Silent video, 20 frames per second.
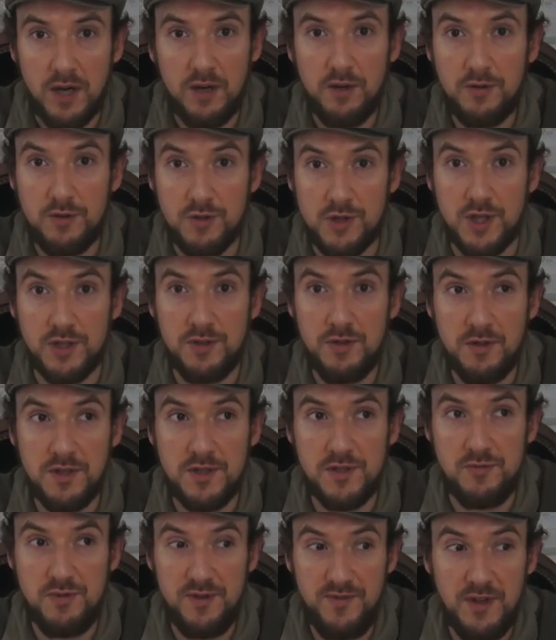Alors que j'adore
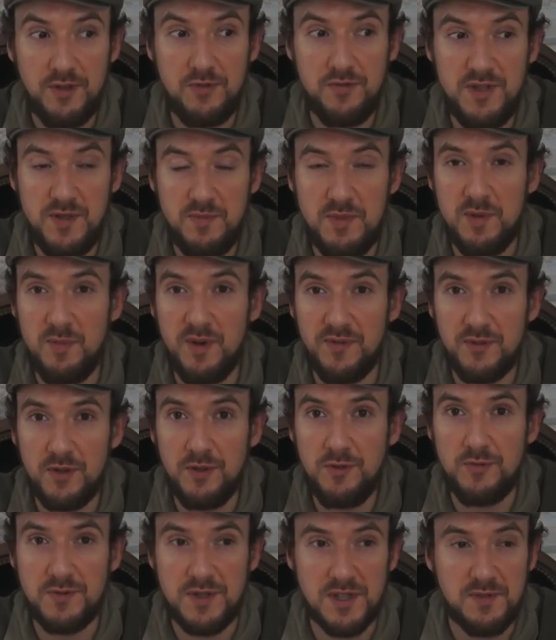les univers du type Game of
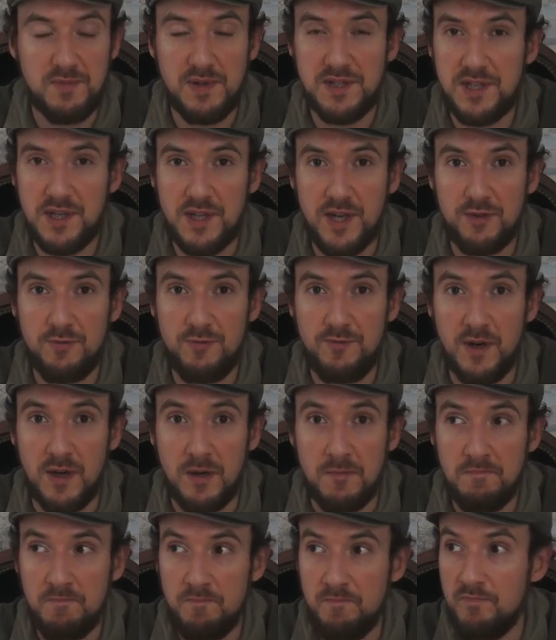Thrones où ça se massacre à tout
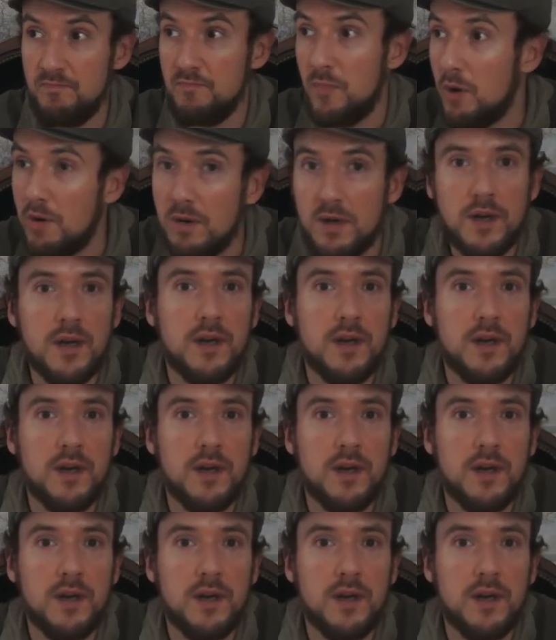va. Bon,